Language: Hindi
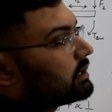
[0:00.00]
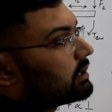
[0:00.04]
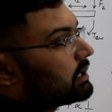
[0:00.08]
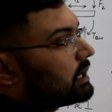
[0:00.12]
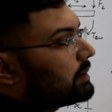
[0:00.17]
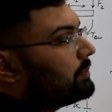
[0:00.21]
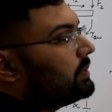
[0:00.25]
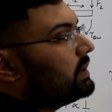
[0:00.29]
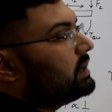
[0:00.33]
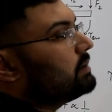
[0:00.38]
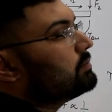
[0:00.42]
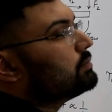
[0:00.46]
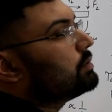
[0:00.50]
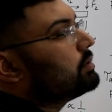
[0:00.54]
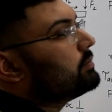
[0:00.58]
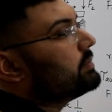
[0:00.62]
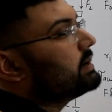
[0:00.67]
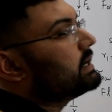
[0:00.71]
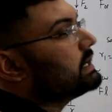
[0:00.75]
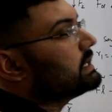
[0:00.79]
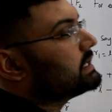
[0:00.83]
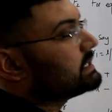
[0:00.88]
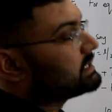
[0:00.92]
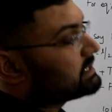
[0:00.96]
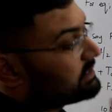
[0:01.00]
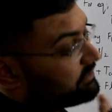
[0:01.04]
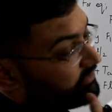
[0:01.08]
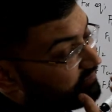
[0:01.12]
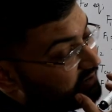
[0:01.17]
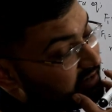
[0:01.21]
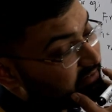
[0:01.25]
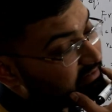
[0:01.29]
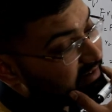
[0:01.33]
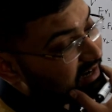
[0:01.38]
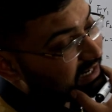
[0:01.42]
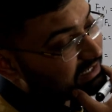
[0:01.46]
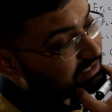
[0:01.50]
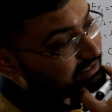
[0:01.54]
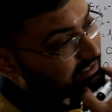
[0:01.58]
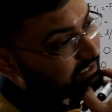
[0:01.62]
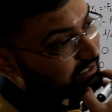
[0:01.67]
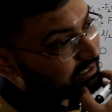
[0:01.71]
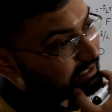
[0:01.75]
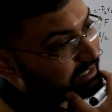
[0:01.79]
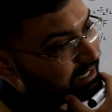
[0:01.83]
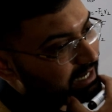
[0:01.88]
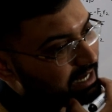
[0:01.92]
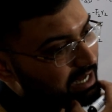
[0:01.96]
कपल मोमेंट इज अ फ्री
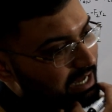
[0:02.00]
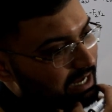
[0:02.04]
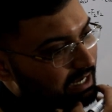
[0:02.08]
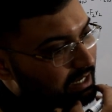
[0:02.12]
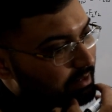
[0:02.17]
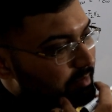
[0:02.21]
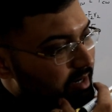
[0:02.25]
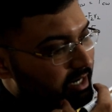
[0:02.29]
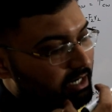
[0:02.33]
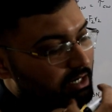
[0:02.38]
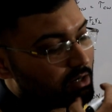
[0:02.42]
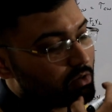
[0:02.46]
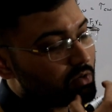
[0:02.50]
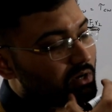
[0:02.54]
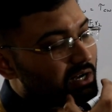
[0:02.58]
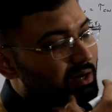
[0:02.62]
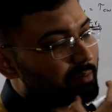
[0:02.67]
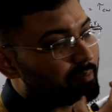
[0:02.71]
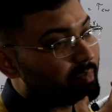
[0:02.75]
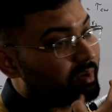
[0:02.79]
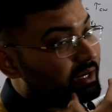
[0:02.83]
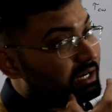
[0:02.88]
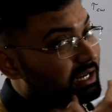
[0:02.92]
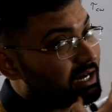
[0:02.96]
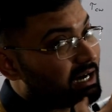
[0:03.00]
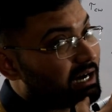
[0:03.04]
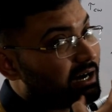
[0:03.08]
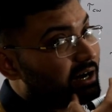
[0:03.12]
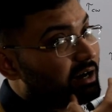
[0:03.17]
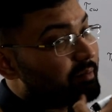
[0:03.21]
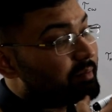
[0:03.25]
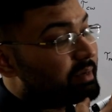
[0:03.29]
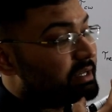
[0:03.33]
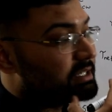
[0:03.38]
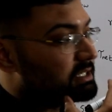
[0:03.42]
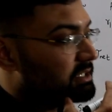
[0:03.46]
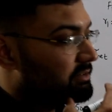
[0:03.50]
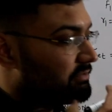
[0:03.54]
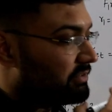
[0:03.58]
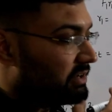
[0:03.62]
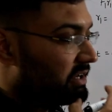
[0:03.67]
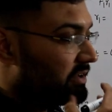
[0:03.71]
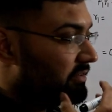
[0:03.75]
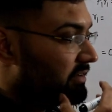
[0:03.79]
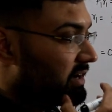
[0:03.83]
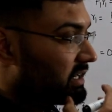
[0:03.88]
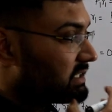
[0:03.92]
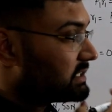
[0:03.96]
वेक्टर या अगर मैं कहूँ कपल आर्म इज अ
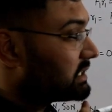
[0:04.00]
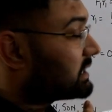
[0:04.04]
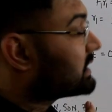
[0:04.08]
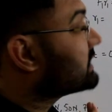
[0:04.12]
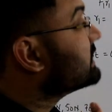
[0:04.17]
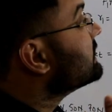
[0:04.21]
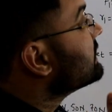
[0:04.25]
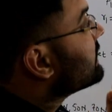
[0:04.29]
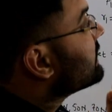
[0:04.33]
फ्री वेक्टर